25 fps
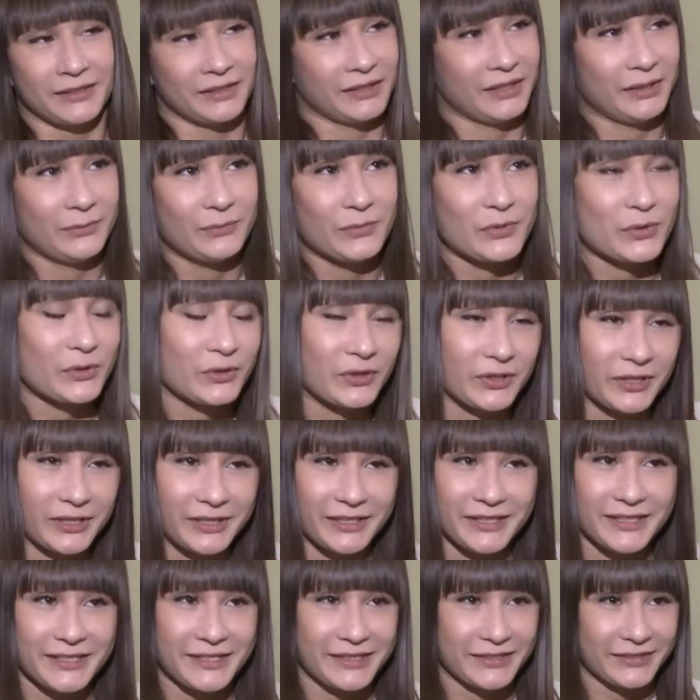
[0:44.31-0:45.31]
Им все
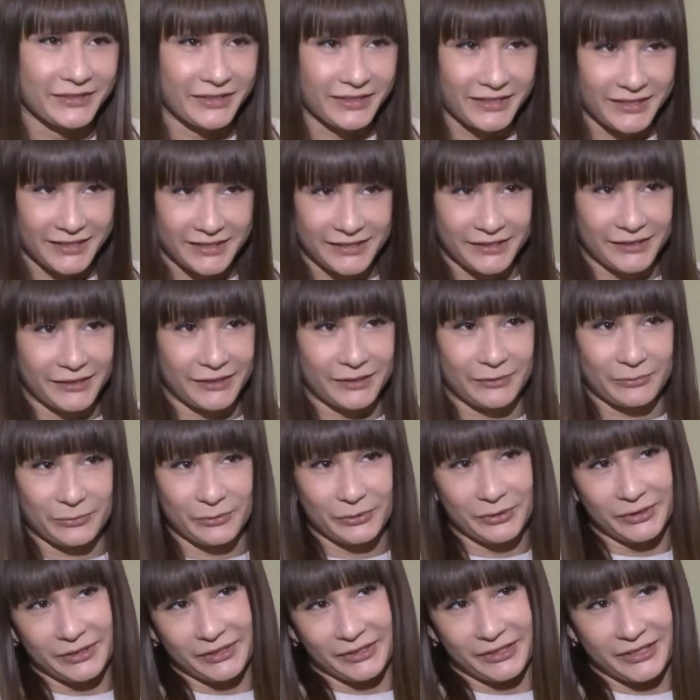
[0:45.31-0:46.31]
нравится, родители
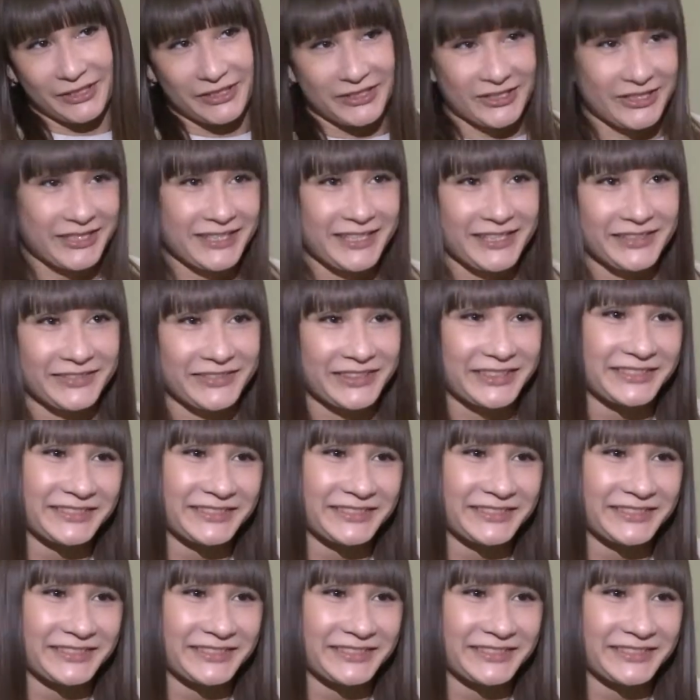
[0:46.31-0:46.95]
довольны, я счастлива.